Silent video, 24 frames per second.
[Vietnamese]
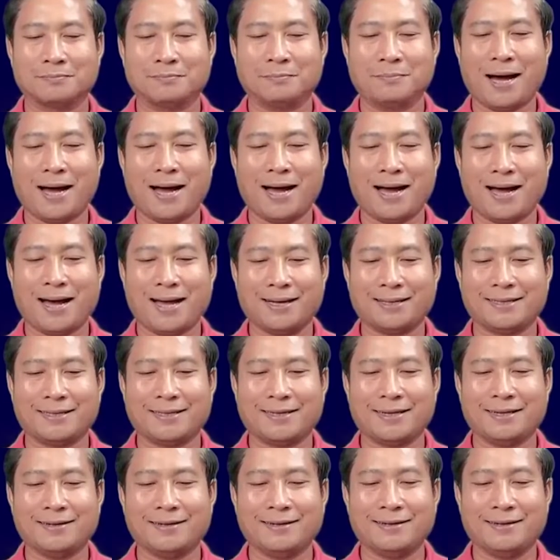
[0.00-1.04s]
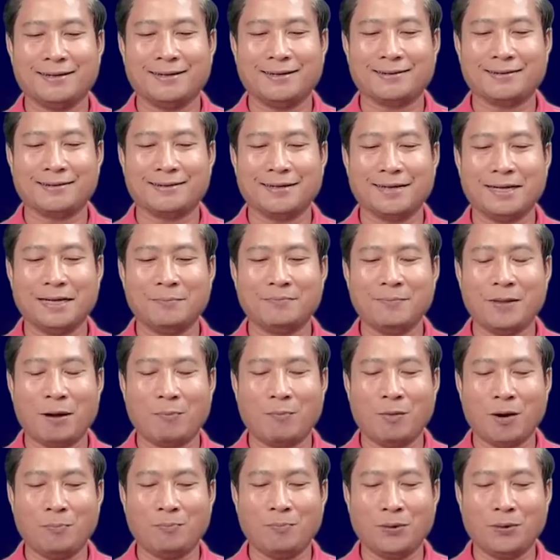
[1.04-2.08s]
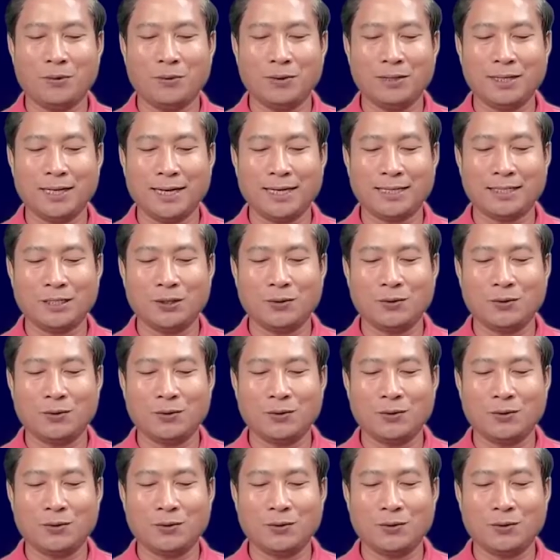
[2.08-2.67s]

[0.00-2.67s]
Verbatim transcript: ba chẳng ở sân khâm thập bom ôn đại